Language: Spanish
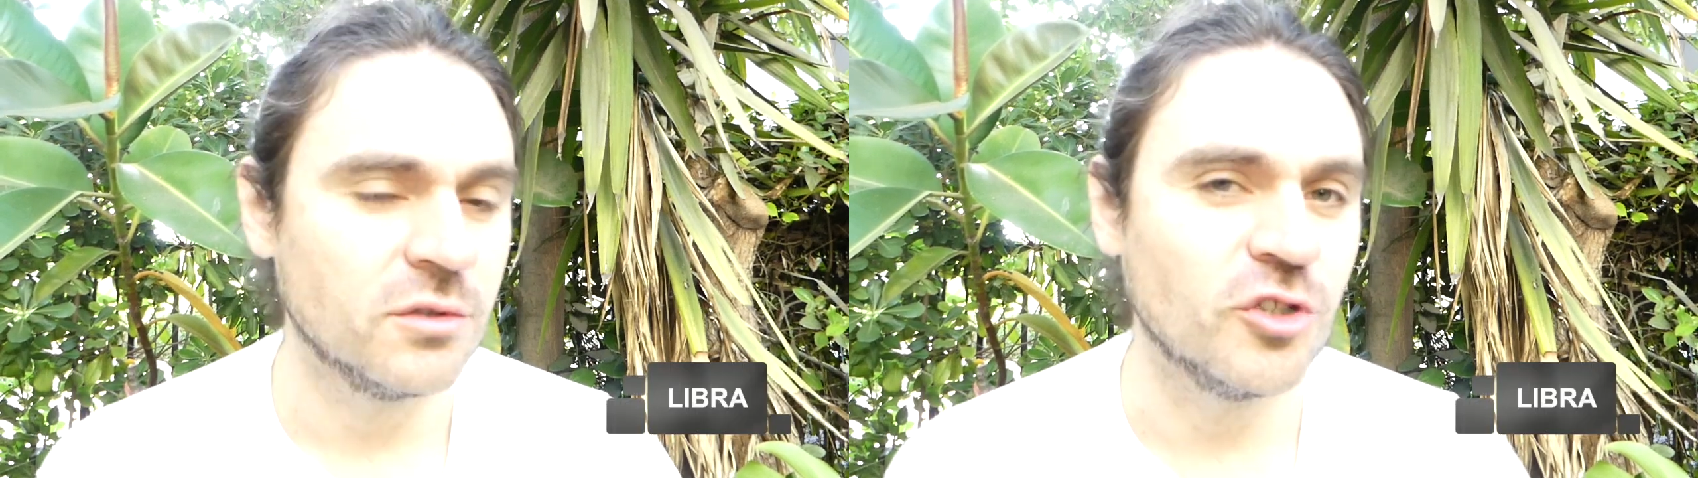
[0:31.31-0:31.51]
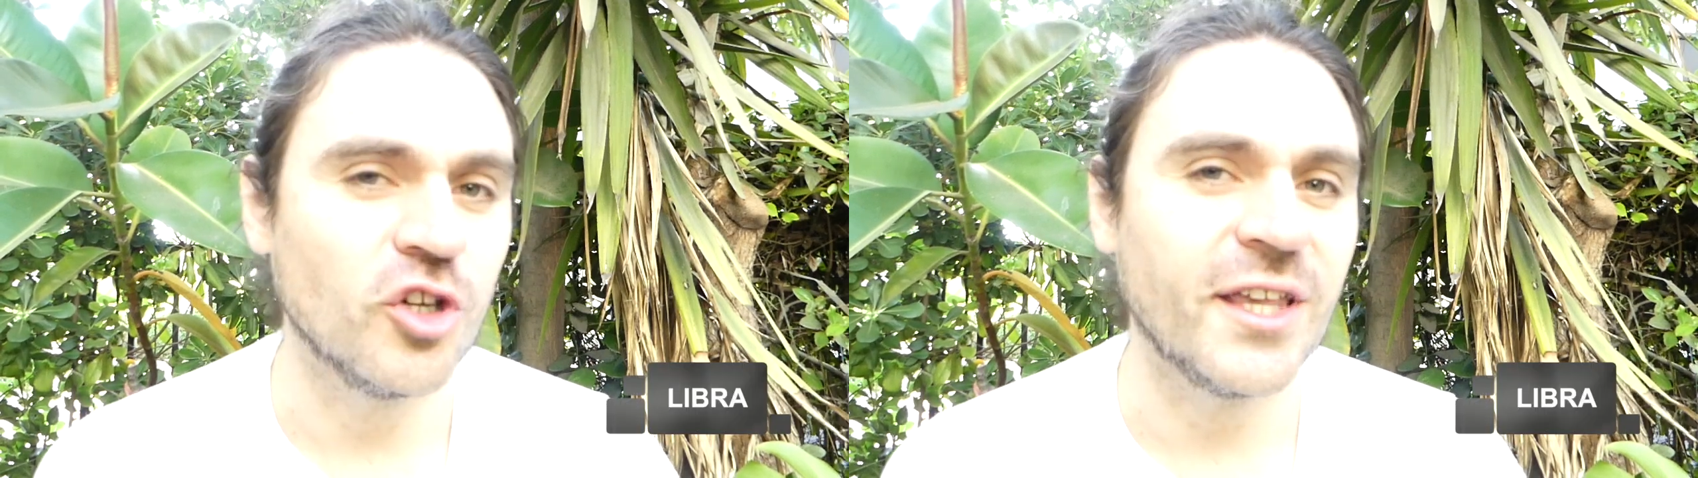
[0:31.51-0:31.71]

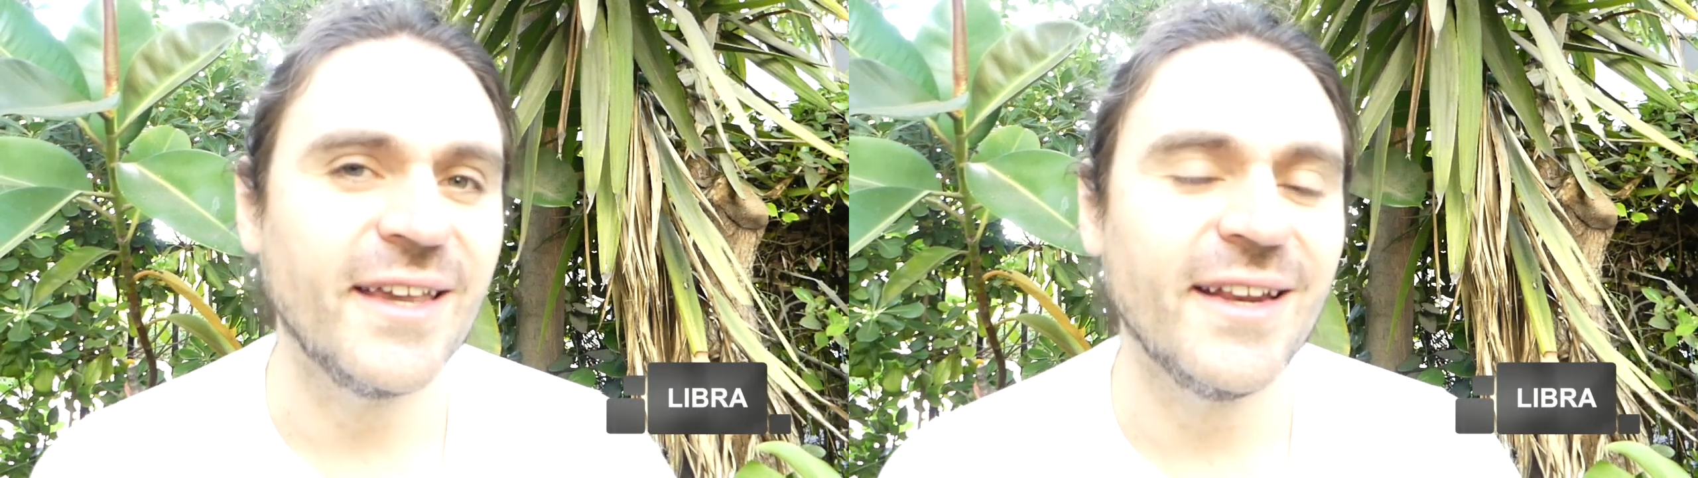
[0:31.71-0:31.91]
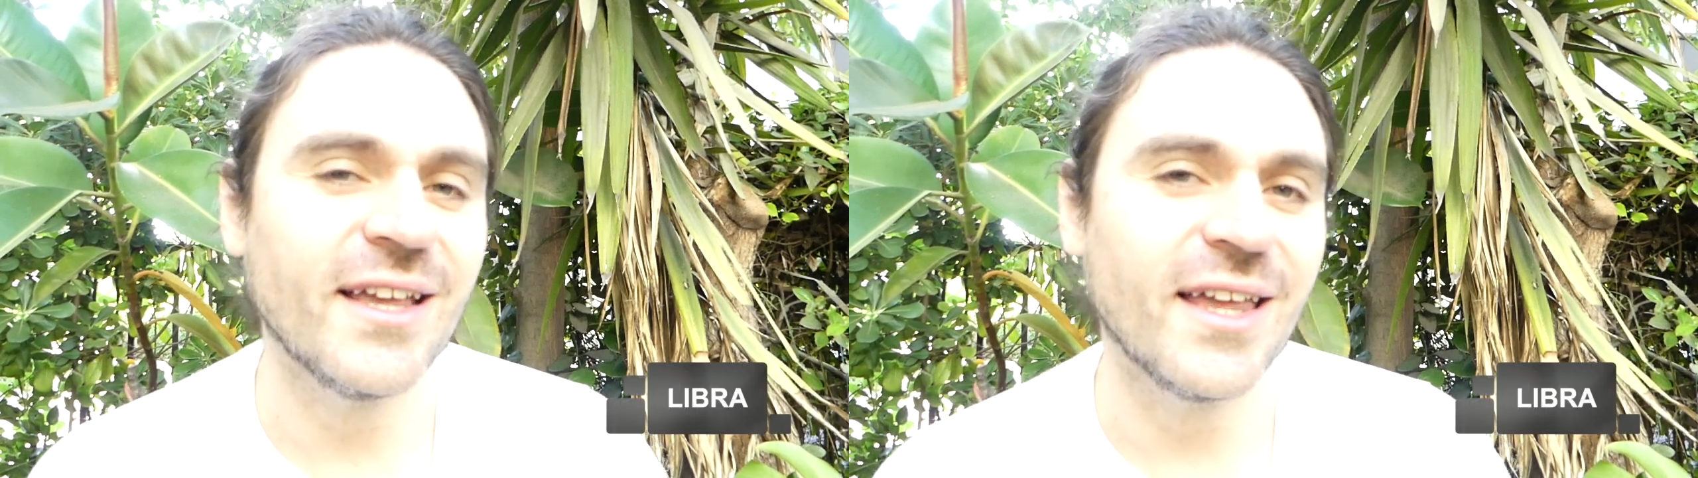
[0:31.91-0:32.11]
No
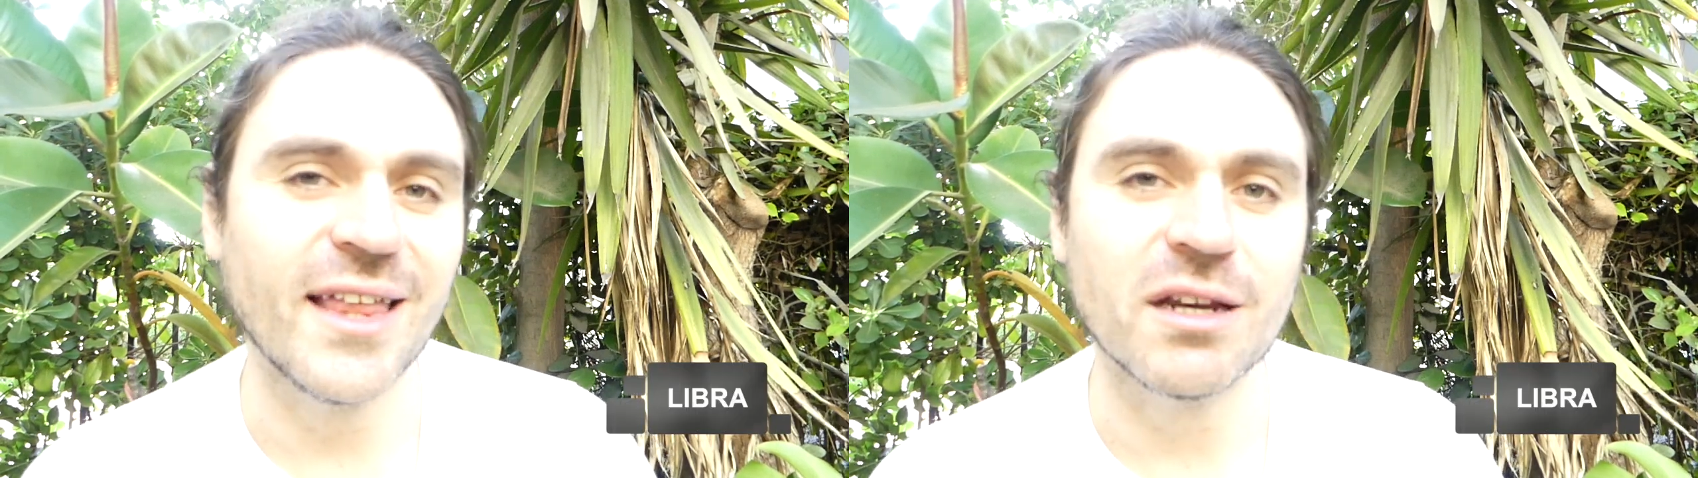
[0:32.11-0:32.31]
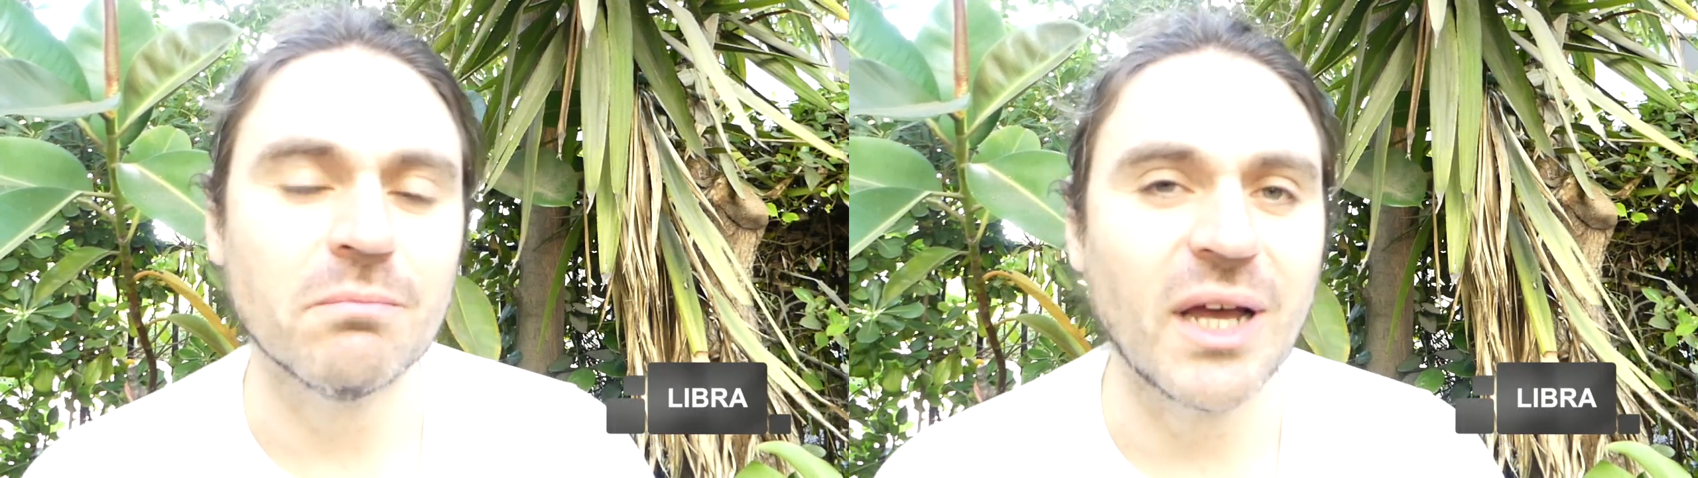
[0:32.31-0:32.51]
quiere
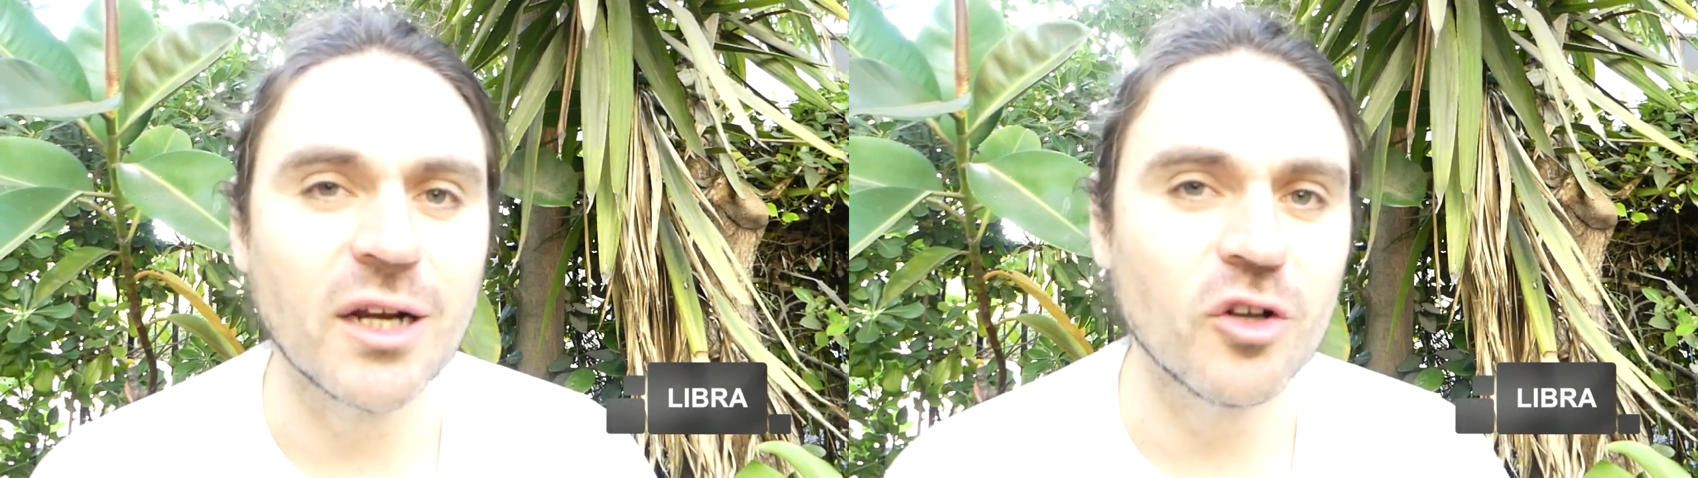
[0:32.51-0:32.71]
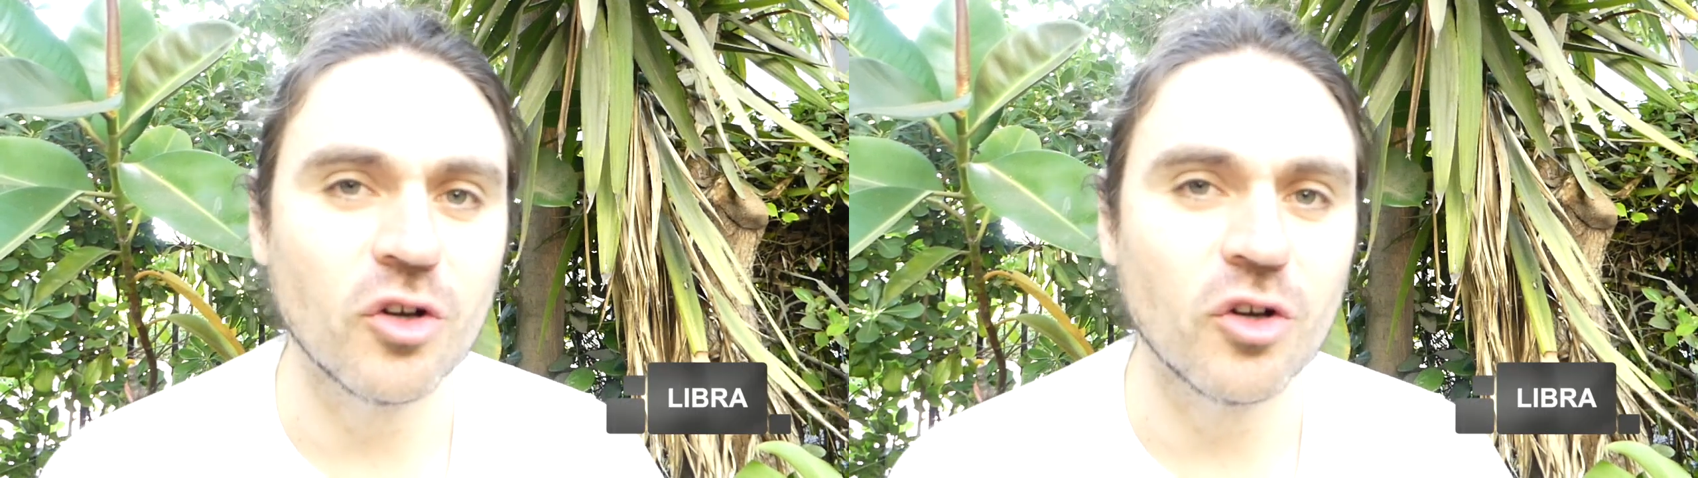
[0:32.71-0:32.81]
quedar mal